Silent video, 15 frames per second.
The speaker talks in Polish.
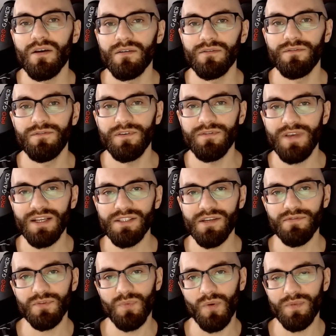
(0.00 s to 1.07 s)
W
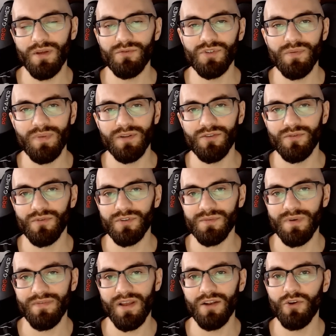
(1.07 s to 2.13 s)
wywiadzie wspomniał, że będą
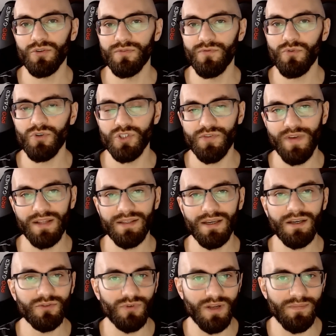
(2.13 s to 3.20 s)
rozmawiali o dwóch
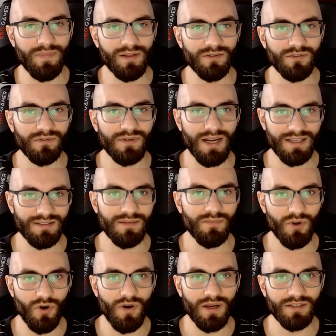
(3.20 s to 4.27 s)
światach, które będą
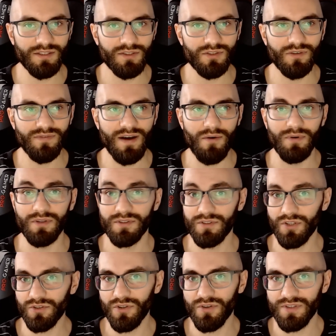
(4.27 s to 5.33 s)
razem koegzystowały.
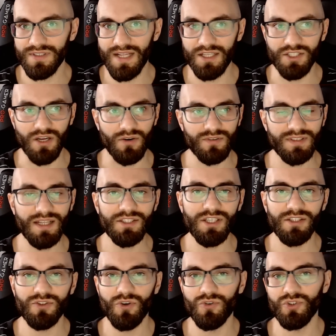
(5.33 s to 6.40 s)
Co to oznacza?
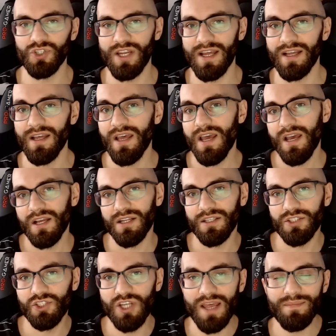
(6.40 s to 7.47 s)
Oznacza to, że
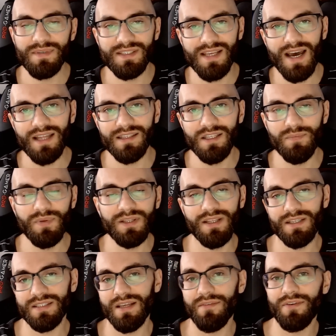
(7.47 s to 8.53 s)
James Gunn i
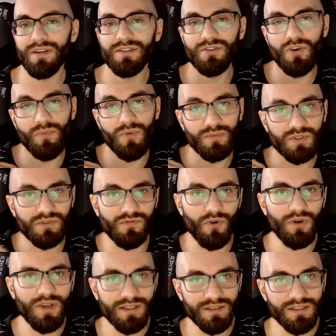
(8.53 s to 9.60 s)
Peter Safran zrobią
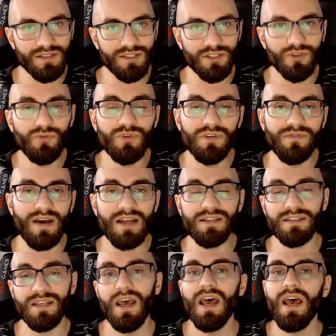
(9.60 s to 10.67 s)
swoje DC
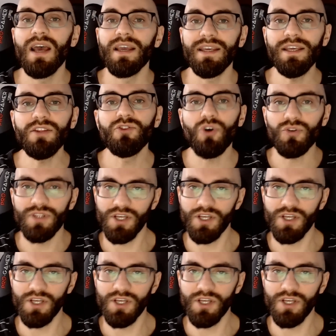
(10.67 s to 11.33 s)
Universe, i to